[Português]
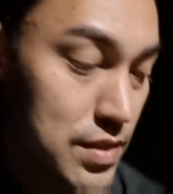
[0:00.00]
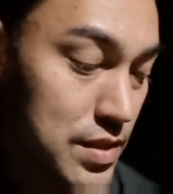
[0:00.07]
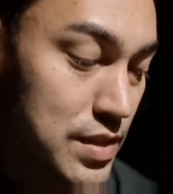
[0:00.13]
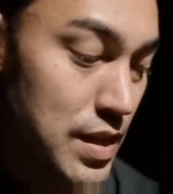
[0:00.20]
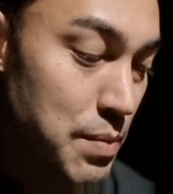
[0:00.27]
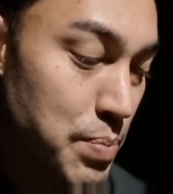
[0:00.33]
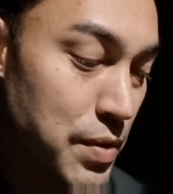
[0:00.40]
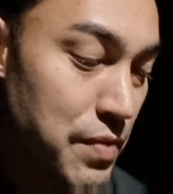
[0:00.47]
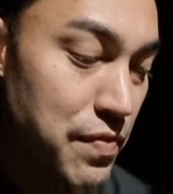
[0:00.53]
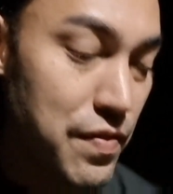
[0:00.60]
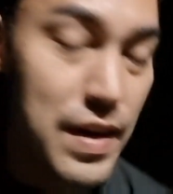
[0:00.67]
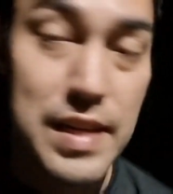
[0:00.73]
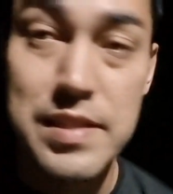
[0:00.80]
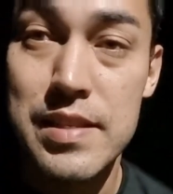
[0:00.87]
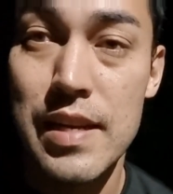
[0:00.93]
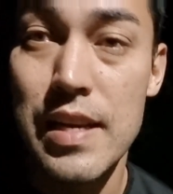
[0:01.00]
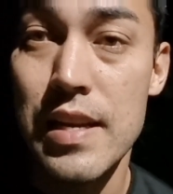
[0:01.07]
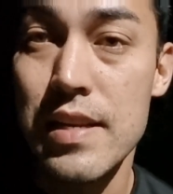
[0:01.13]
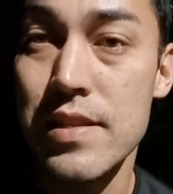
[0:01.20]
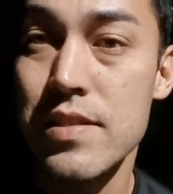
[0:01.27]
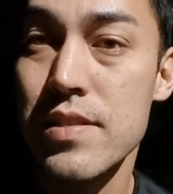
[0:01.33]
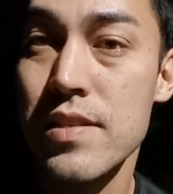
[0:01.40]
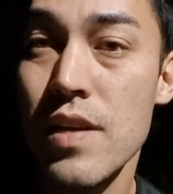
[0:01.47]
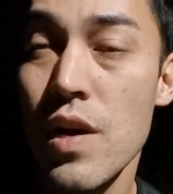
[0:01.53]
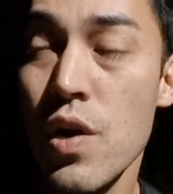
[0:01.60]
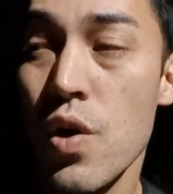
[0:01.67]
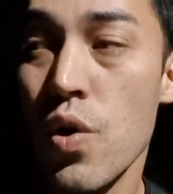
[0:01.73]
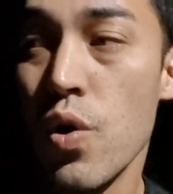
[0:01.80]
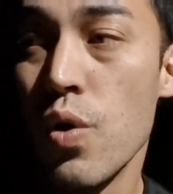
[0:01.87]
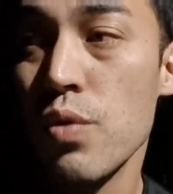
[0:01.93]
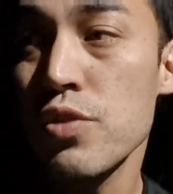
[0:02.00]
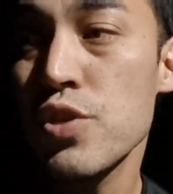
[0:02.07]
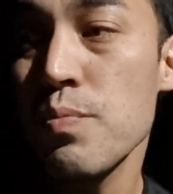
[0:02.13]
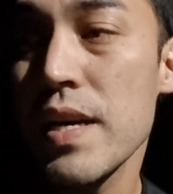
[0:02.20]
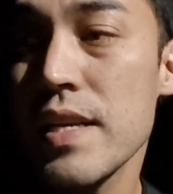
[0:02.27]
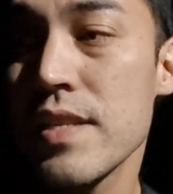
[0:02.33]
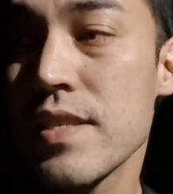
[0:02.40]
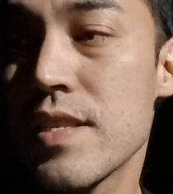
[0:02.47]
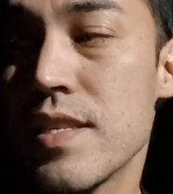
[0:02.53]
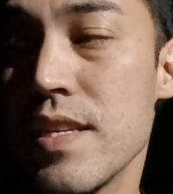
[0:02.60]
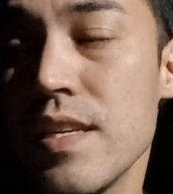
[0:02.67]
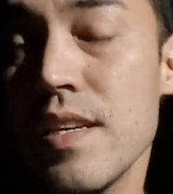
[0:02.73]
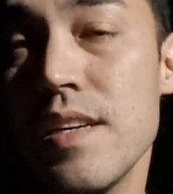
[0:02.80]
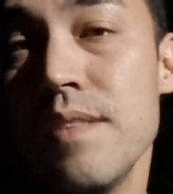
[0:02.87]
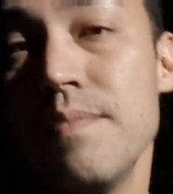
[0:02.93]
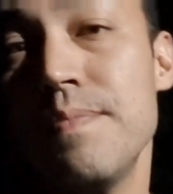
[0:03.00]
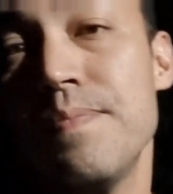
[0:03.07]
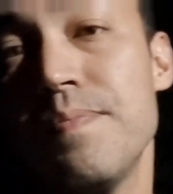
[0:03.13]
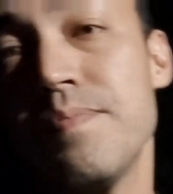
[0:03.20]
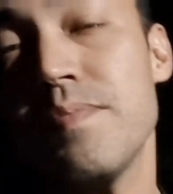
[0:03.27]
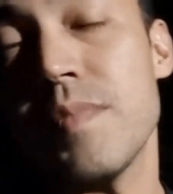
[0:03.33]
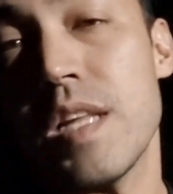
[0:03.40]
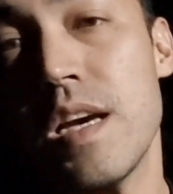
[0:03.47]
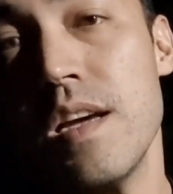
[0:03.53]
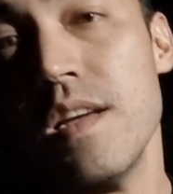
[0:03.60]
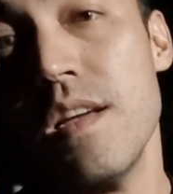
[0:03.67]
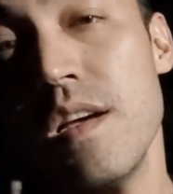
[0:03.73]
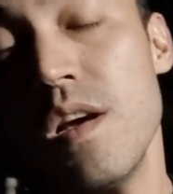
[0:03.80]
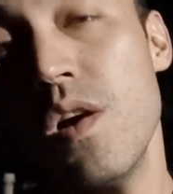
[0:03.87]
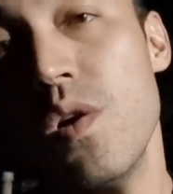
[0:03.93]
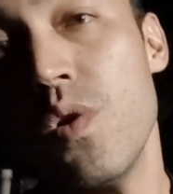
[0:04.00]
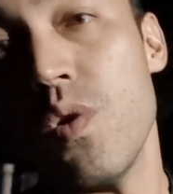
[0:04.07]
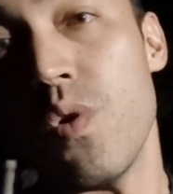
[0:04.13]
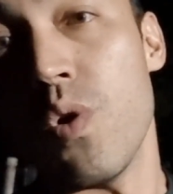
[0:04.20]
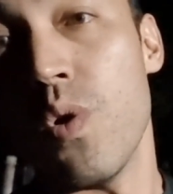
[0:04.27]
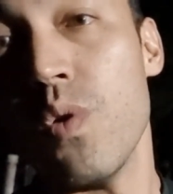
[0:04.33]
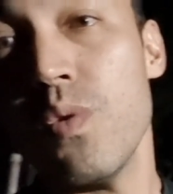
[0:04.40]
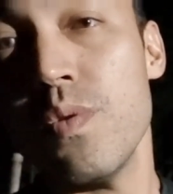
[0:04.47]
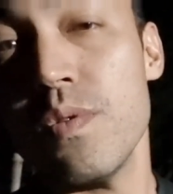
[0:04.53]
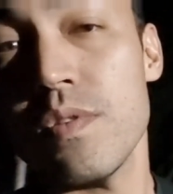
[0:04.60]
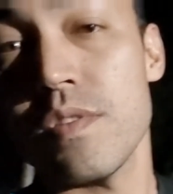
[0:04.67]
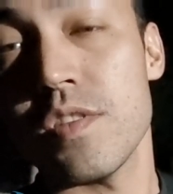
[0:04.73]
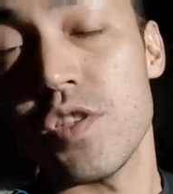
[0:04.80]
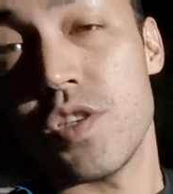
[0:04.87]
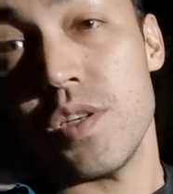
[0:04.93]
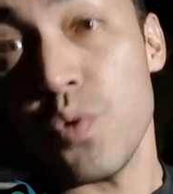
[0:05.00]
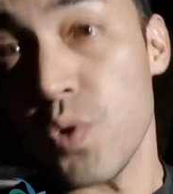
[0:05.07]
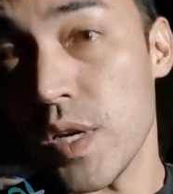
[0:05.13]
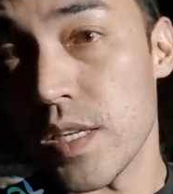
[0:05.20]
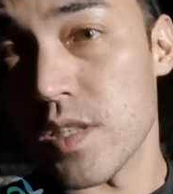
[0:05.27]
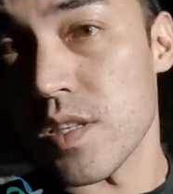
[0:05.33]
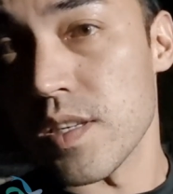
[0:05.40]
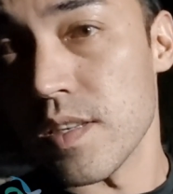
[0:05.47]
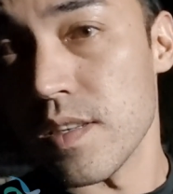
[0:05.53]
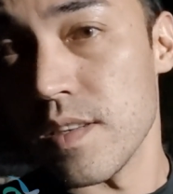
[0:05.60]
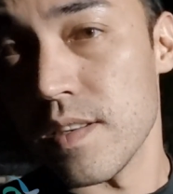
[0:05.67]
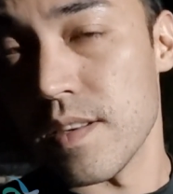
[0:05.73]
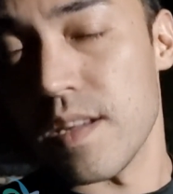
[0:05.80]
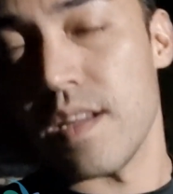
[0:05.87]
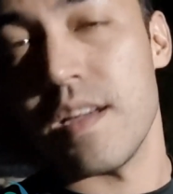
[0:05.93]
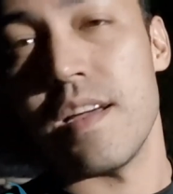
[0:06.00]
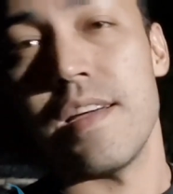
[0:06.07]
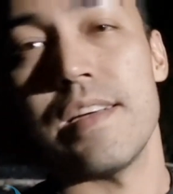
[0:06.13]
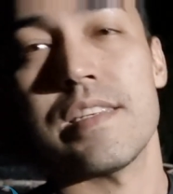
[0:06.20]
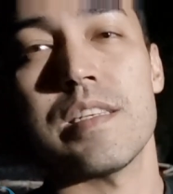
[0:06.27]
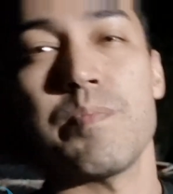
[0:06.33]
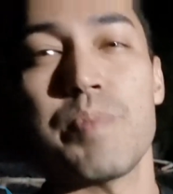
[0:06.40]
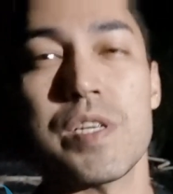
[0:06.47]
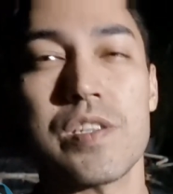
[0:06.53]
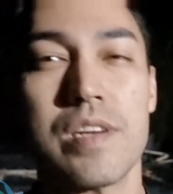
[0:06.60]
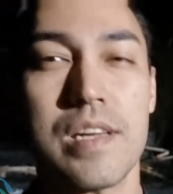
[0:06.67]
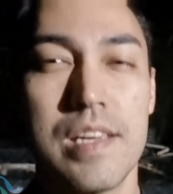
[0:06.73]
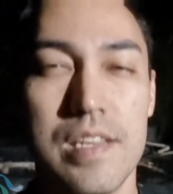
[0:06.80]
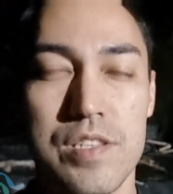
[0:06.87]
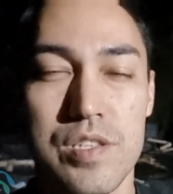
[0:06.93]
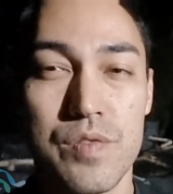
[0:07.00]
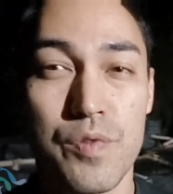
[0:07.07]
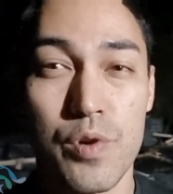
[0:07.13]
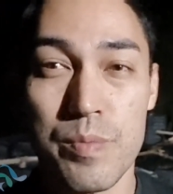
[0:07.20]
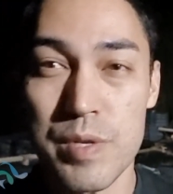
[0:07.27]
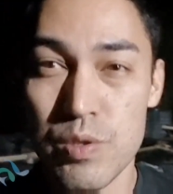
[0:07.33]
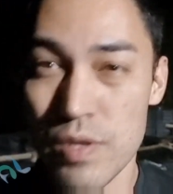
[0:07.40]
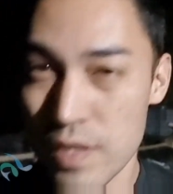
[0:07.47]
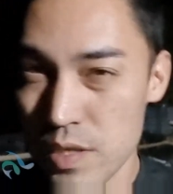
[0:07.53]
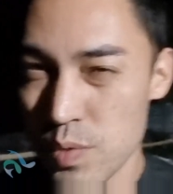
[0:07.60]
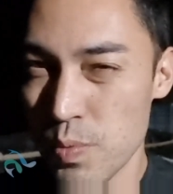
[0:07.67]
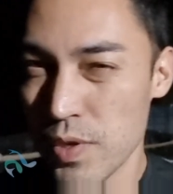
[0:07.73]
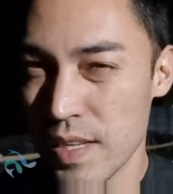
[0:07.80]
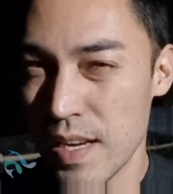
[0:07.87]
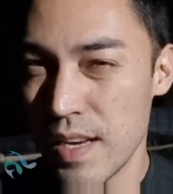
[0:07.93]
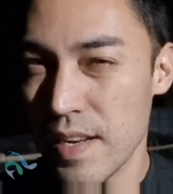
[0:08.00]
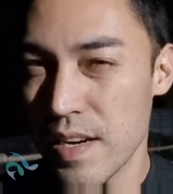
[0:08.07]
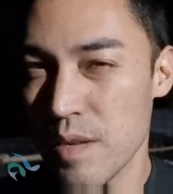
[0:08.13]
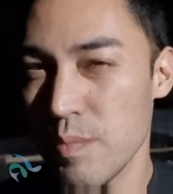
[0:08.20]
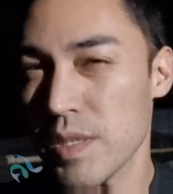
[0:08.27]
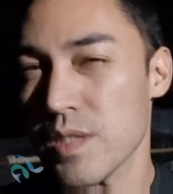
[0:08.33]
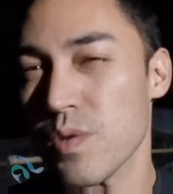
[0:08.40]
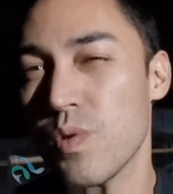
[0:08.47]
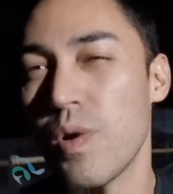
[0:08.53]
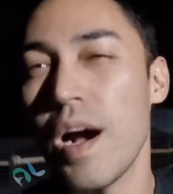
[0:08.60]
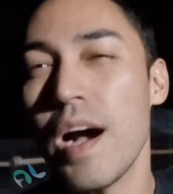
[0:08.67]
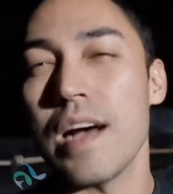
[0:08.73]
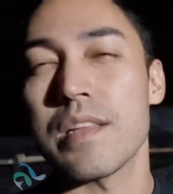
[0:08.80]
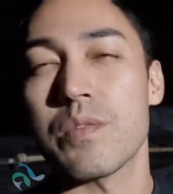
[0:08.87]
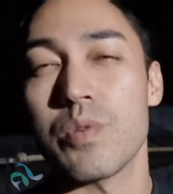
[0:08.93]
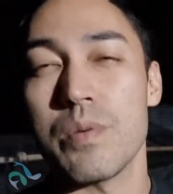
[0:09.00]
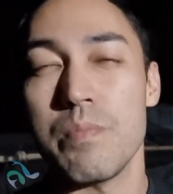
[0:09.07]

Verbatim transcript: sempre faça eles ou de manhãzinha, né? Ou de noite. Né? Esse peixe aqui, a gente começou a transportar ele, era umas quatro e